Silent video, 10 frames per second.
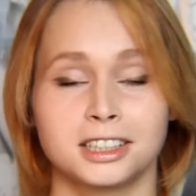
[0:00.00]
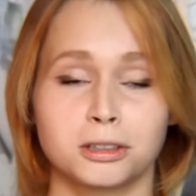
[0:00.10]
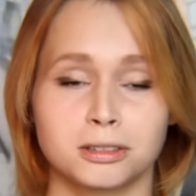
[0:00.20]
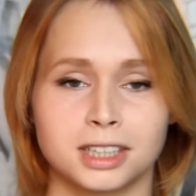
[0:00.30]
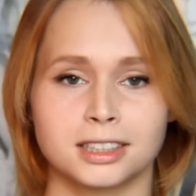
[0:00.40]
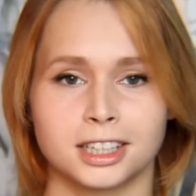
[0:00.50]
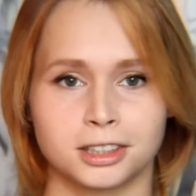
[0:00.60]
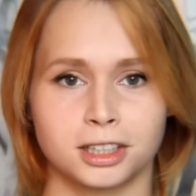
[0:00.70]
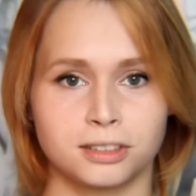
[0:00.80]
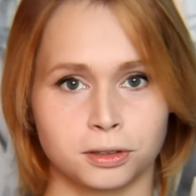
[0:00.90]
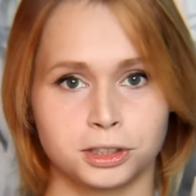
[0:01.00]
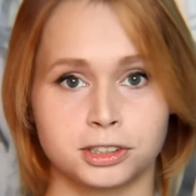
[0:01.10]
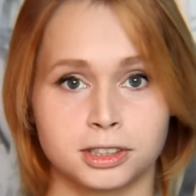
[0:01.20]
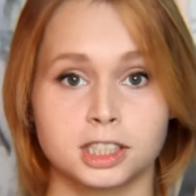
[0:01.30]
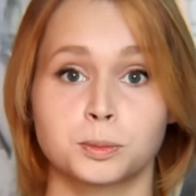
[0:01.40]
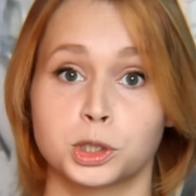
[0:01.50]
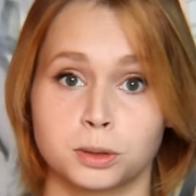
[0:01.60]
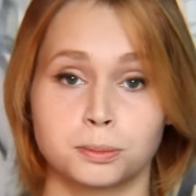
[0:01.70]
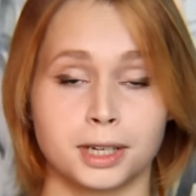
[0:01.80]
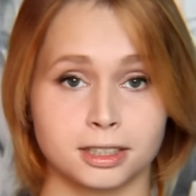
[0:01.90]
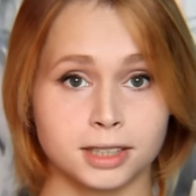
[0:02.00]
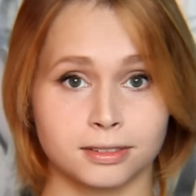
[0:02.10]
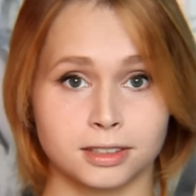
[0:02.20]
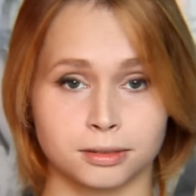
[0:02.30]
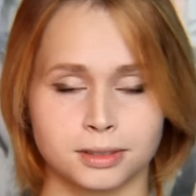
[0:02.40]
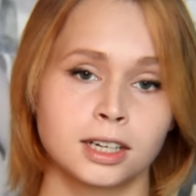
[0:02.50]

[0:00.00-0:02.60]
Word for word: i kontaktach telefonicznych z przyszłym pracodawcą.